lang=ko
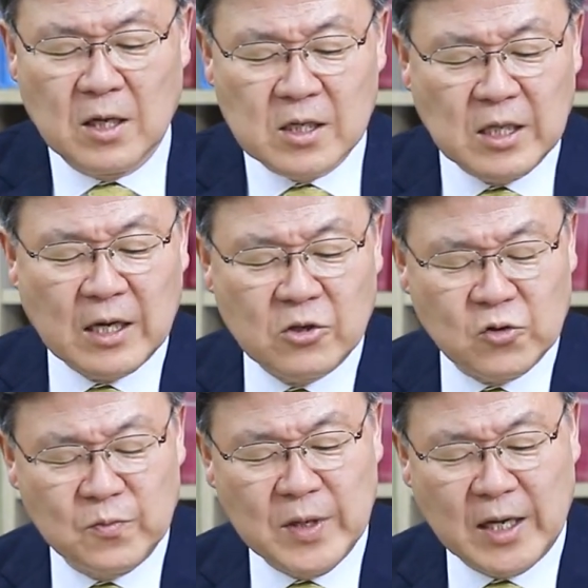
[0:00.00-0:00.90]
그날을
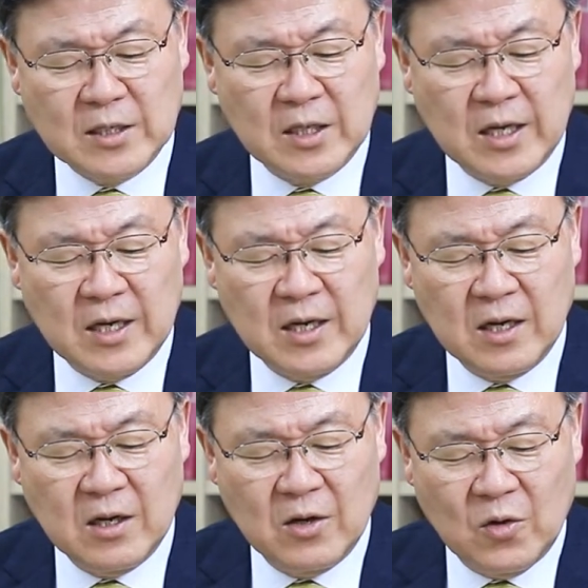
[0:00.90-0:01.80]
준비하는데
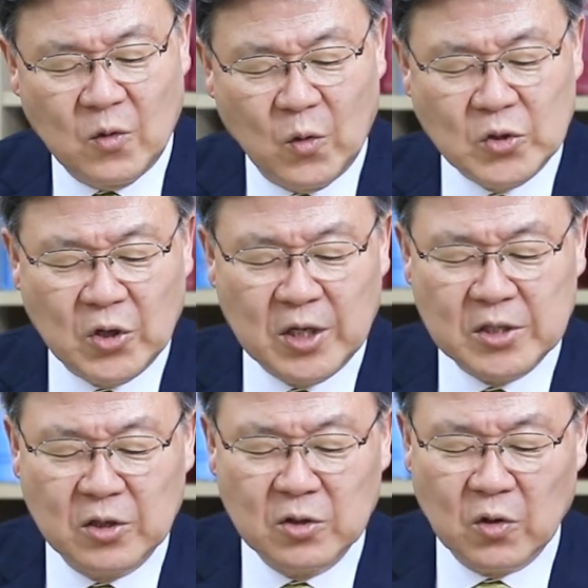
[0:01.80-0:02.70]

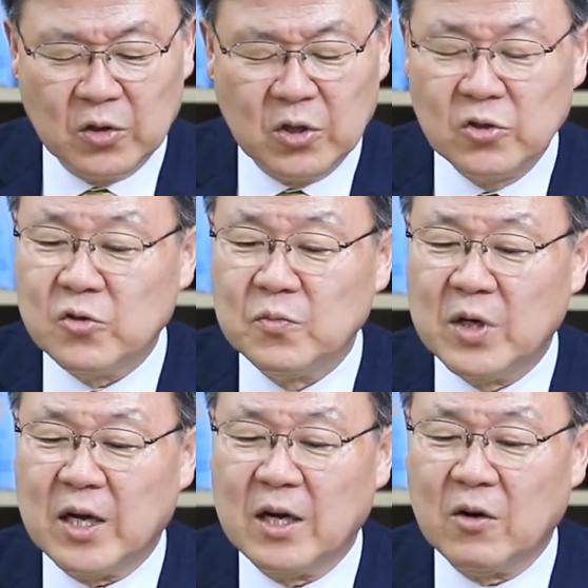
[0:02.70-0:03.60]
5절에서는 또 어떤
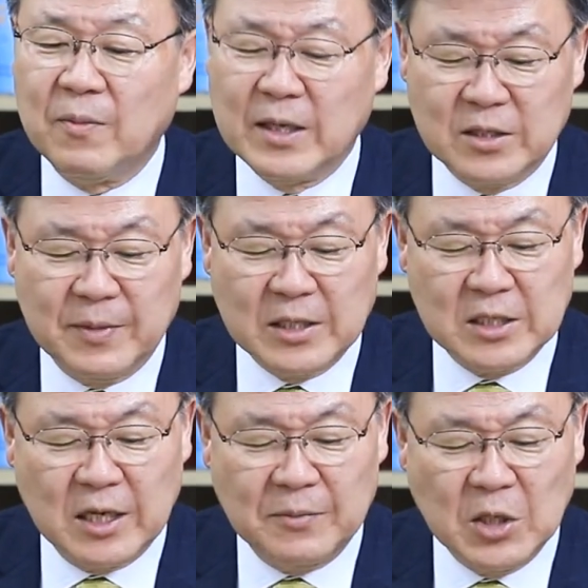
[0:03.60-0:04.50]
준비를 하라고
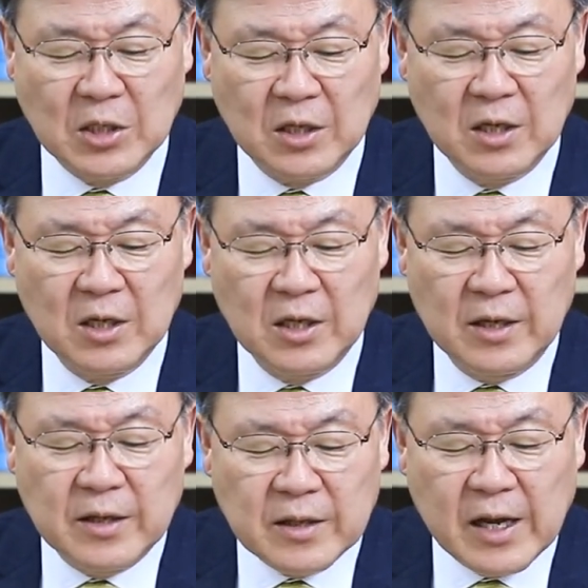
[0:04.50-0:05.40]
말씀하시냐면
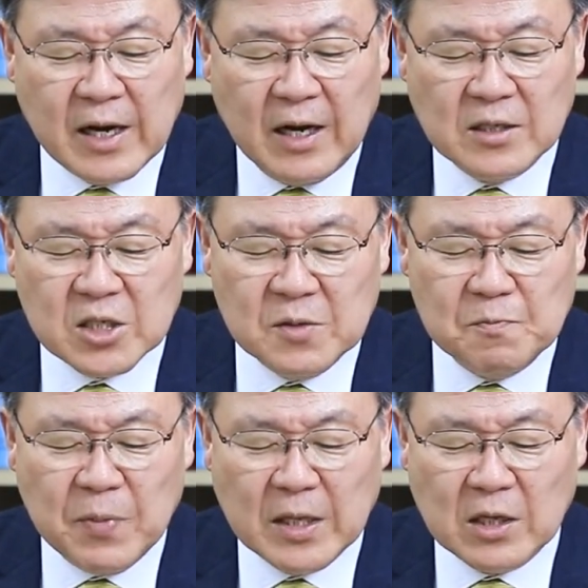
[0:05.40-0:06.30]
내가
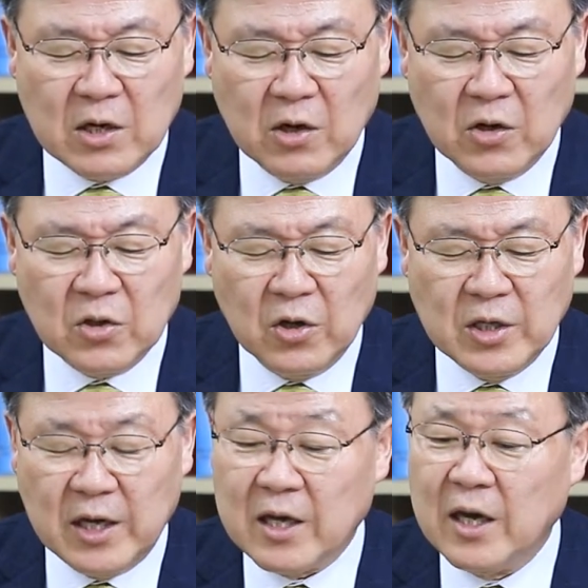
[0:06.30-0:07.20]
심판하러
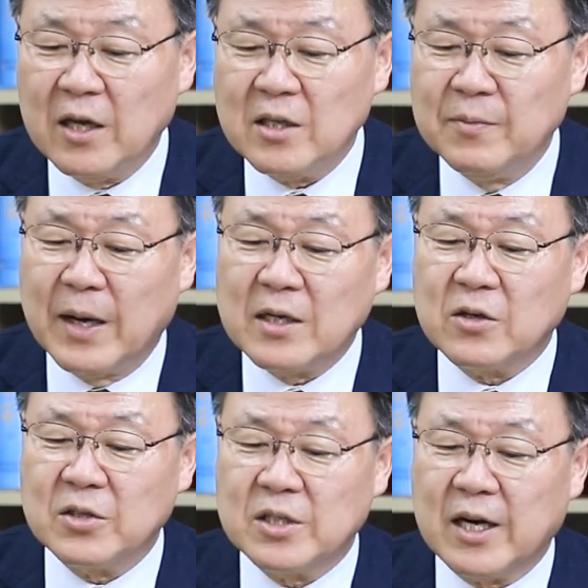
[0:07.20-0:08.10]
너희에게 임할
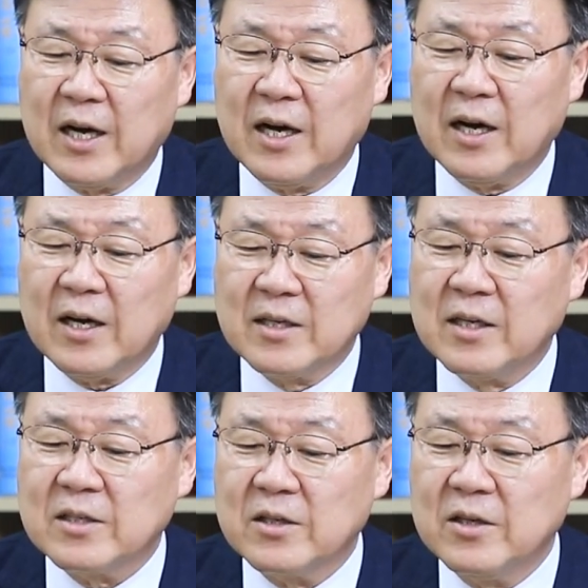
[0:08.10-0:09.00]
것이라
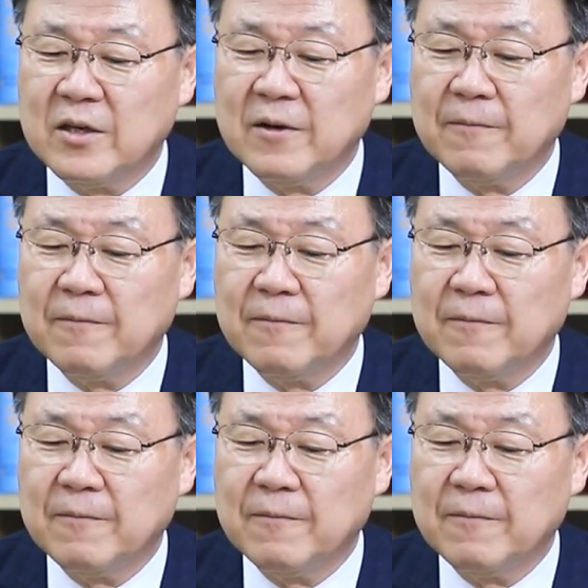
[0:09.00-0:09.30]
그랬어요.